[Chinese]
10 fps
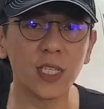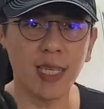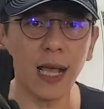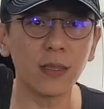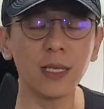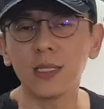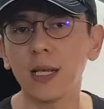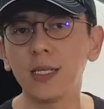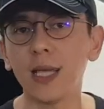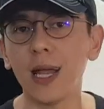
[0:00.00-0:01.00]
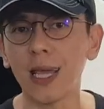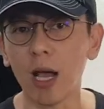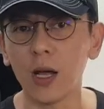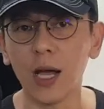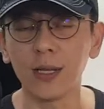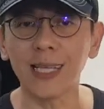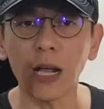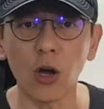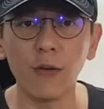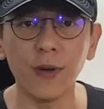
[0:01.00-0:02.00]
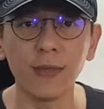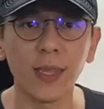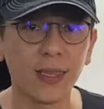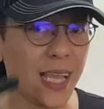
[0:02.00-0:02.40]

降低剩下两呃三公分，